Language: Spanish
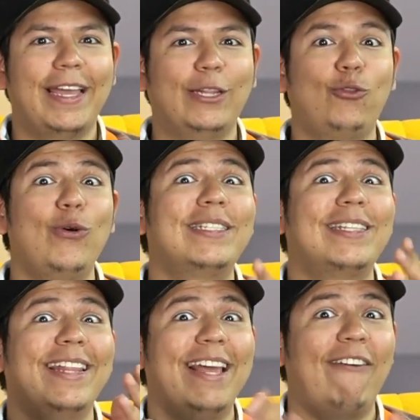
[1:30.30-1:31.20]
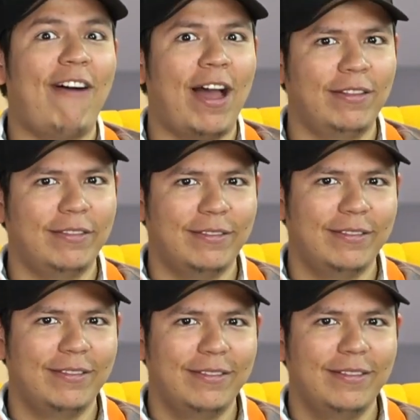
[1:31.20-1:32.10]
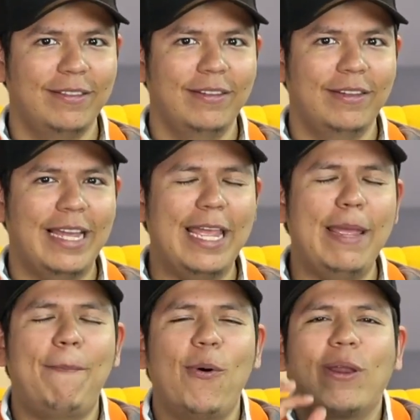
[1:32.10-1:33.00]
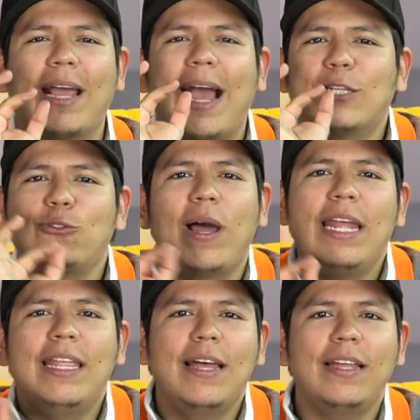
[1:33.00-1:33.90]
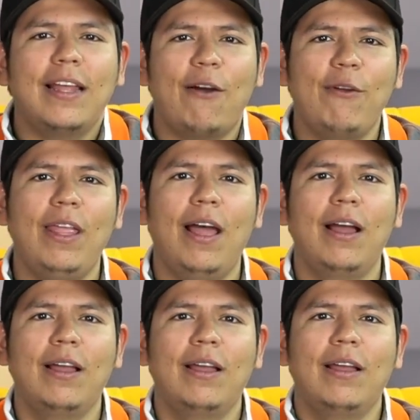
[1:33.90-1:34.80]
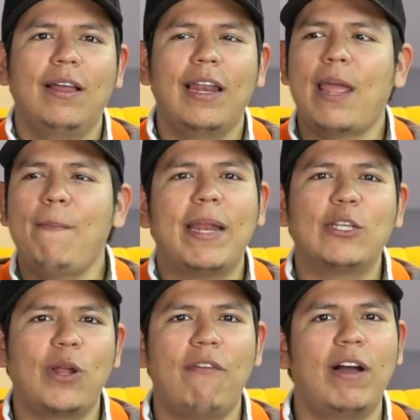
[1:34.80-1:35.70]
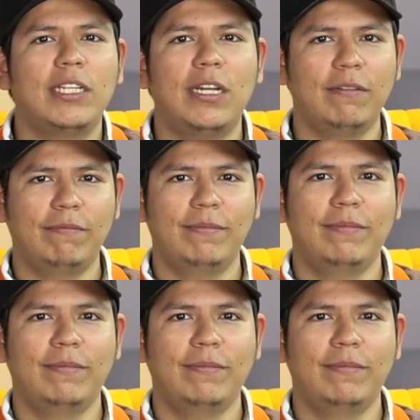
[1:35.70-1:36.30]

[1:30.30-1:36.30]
y tú estás de afán y por casualidades de la vida la impresora falla.